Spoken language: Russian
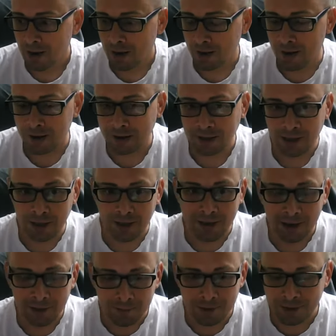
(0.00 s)
а, и
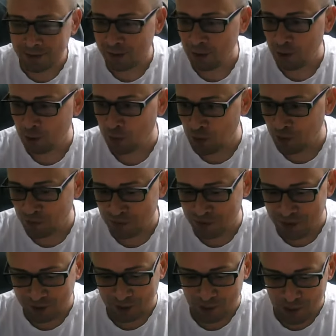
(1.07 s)
Эйван, любовь
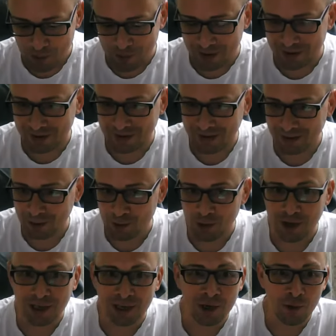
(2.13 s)
до гроба или
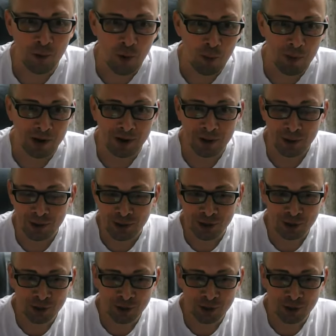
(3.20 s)
дураки оба. Короче,